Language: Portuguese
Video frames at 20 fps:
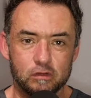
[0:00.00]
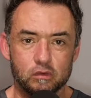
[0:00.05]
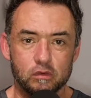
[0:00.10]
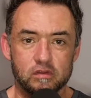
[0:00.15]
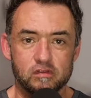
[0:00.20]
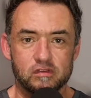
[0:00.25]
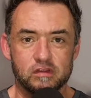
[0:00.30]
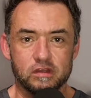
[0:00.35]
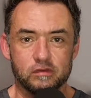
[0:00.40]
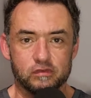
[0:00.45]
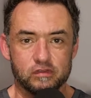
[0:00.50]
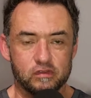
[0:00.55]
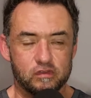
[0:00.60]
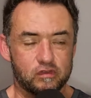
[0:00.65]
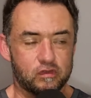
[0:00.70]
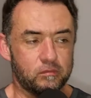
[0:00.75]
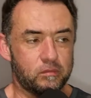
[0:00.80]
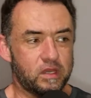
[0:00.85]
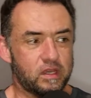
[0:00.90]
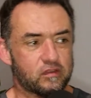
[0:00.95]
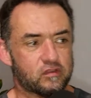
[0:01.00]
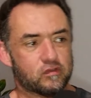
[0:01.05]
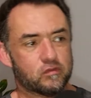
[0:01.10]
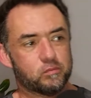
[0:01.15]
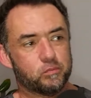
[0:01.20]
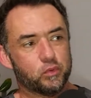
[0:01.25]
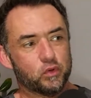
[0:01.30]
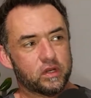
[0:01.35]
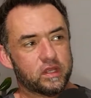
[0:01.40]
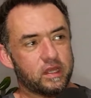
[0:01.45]
dois livros esse mês.
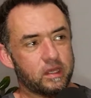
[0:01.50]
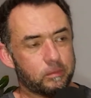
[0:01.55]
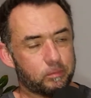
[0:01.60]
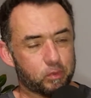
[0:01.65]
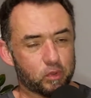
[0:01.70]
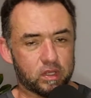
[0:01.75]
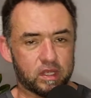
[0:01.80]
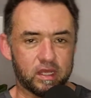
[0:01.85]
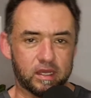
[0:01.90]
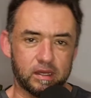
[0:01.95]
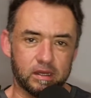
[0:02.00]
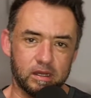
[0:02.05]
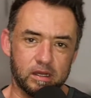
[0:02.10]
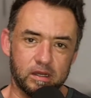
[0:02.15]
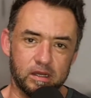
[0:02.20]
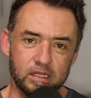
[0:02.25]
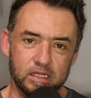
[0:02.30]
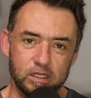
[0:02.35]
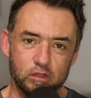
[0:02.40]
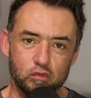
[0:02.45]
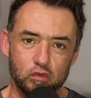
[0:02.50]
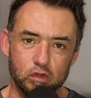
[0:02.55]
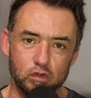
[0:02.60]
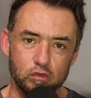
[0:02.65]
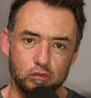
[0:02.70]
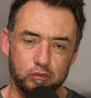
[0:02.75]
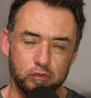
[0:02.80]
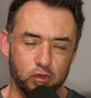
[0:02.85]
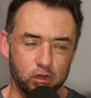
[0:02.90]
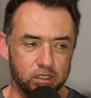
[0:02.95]
Por quê? Porque a leitura
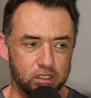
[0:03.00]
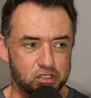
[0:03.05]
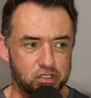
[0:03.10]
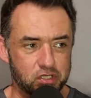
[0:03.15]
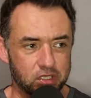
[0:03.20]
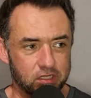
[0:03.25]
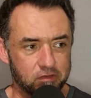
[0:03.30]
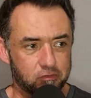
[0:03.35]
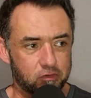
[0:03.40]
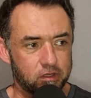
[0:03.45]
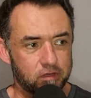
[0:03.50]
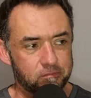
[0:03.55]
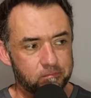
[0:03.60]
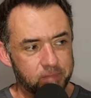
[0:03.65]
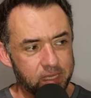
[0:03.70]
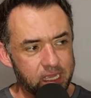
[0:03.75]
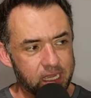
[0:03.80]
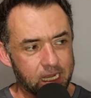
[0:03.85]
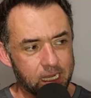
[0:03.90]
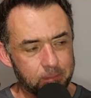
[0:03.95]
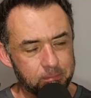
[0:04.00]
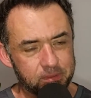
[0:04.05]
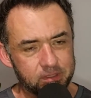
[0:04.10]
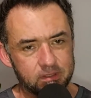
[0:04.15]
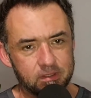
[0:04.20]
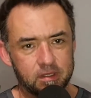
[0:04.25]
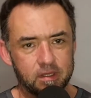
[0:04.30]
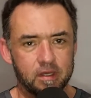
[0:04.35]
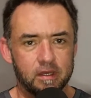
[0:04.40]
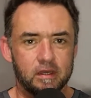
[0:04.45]
do Follett ela foi bem
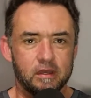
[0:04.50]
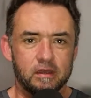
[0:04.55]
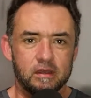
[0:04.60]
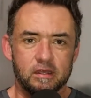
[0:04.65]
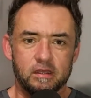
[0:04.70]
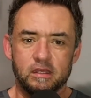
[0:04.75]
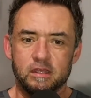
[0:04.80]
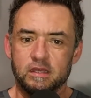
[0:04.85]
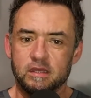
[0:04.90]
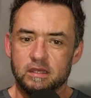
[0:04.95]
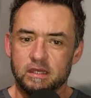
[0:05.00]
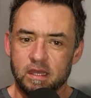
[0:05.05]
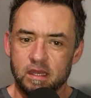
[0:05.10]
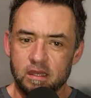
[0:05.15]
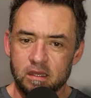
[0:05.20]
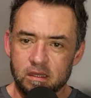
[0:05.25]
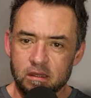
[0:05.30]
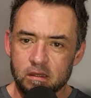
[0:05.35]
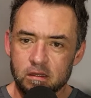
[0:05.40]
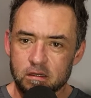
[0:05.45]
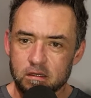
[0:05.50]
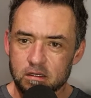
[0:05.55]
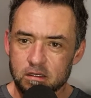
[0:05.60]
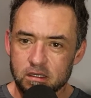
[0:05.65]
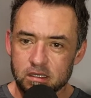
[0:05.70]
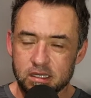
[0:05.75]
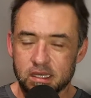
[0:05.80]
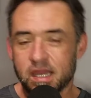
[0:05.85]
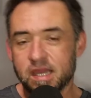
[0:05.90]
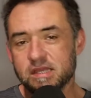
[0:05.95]
rápida e quem,
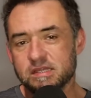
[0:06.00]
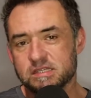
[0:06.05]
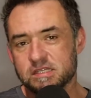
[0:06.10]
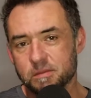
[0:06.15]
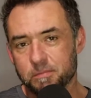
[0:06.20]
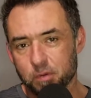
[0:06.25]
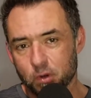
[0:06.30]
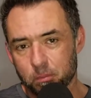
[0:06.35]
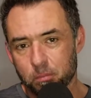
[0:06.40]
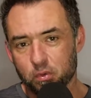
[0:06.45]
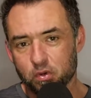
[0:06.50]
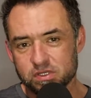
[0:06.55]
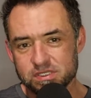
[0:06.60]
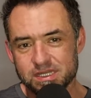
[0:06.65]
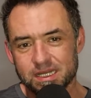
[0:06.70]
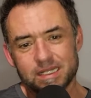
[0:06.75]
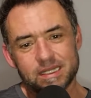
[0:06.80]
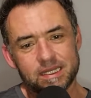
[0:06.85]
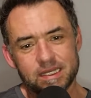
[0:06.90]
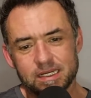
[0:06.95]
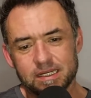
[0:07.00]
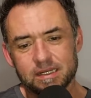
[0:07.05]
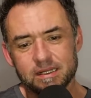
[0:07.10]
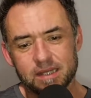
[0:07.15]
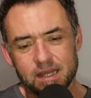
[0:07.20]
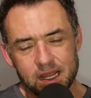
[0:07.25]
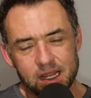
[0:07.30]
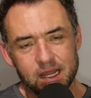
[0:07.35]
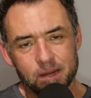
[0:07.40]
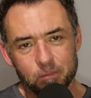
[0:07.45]
quem se propôs a
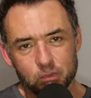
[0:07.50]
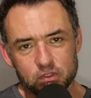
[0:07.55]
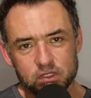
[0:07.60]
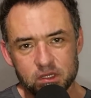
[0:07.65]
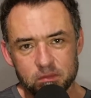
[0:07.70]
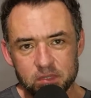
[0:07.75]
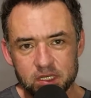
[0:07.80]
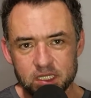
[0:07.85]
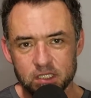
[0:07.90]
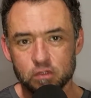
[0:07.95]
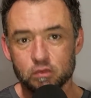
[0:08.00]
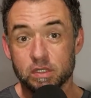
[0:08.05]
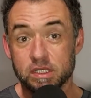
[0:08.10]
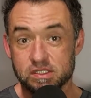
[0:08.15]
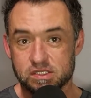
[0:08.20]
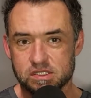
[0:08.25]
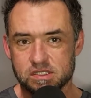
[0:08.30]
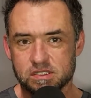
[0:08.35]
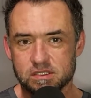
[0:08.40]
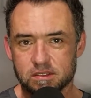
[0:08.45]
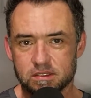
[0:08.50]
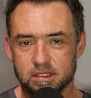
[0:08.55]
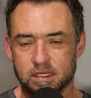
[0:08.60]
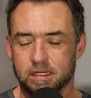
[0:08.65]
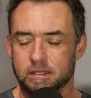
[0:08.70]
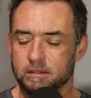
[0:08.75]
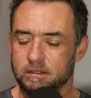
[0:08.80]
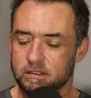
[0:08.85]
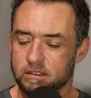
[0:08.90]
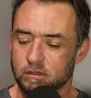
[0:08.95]
ler acabou terminando antes.
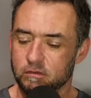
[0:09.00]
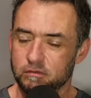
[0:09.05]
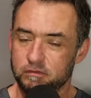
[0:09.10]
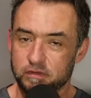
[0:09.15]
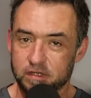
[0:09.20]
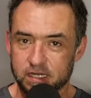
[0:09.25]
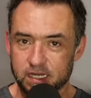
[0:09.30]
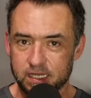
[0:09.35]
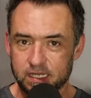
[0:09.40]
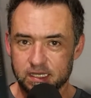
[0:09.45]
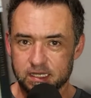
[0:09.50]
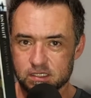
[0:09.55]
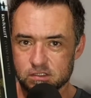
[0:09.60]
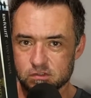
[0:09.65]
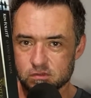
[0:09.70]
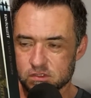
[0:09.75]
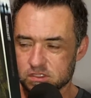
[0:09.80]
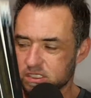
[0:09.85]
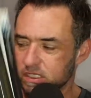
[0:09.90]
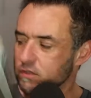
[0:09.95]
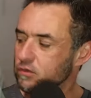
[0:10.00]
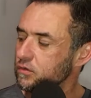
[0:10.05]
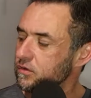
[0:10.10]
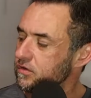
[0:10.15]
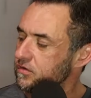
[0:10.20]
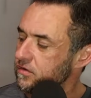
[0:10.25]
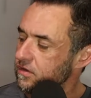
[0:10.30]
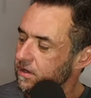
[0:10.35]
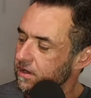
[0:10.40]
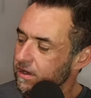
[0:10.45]
Né? Então fica aí as duas
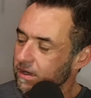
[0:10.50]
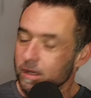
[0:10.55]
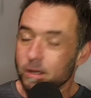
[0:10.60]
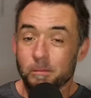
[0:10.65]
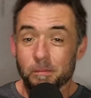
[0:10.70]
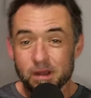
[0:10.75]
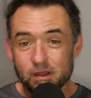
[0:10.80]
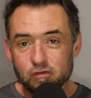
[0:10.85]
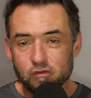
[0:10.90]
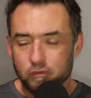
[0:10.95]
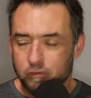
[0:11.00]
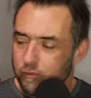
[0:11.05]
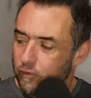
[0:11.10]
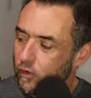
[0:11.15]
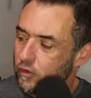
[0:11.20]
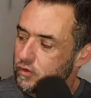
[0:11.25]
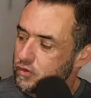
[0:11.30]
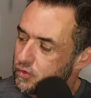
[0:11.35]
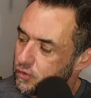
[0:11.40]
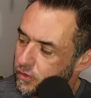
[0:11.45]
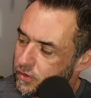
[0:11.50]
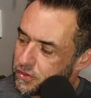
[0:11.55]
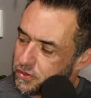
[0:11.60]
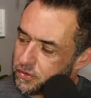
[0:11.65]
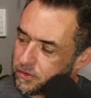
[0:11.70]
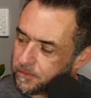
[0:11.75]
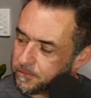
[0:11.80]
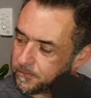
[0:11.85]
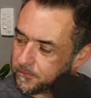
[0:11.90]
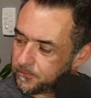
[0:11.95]
leituras. Mas o foco de
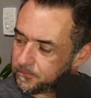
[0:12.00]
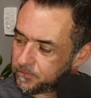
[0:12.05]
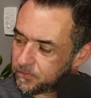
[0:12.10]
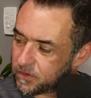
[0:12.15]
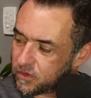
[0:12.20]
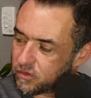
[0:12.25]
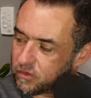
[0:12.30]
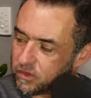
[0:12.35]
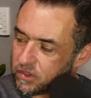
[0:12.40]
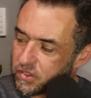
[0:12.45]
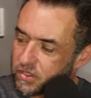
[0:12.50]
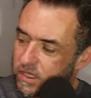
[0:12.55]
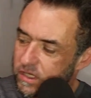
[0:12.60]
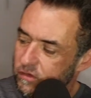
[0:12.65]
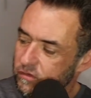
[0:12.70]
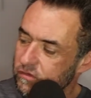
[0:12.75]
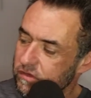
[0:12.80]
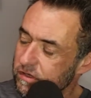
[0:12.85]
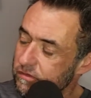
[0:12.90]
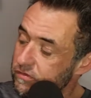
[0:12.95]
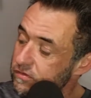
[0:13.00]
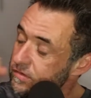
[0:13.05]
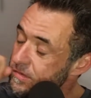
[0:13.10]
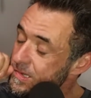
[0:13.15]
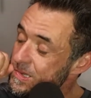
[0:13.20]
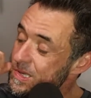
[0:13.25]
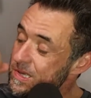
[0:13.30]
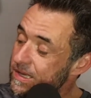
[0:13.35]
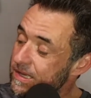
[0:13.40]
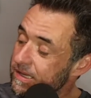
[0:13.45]
hoje, deixa eu deixar aqui os livros,
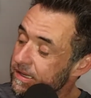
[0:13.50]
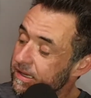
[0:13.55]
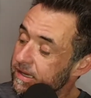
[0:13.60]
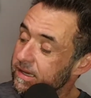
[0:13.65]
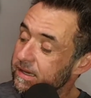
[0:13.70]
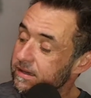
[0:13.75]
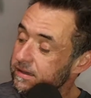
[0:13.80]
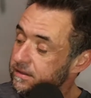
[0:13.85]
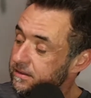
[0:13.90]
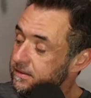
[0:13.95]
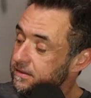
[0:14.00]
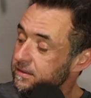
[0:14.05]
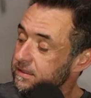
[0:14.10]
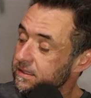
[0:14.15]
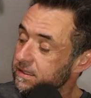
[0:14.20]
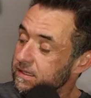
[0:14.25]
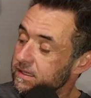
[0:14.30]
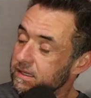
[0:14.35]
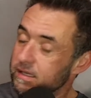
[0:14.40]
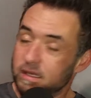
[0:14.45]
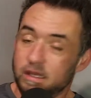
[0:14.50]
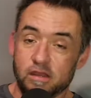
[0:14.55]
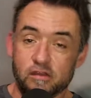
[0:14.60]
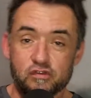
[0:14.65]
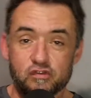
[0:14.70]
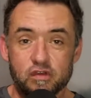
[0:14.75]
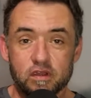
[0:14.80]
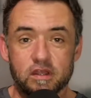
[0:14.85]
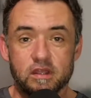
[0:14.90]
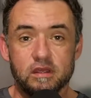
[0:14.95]
é
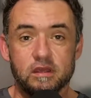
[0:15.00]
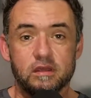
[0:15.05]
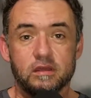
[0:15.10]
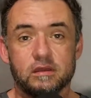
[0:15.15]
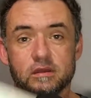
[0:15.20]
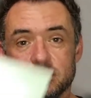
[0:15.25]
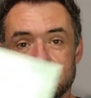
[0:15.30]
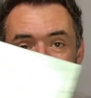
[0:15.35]
este aqui,